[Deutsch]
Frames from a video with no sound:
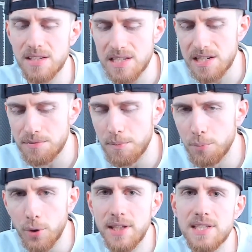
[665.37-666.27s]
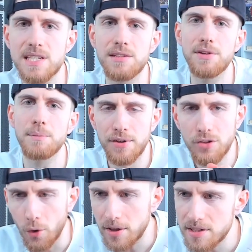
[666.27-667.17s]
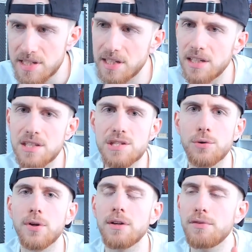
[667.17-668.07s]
Das heißt, wir bullien sie, wir bedrücken sie in die die Zone,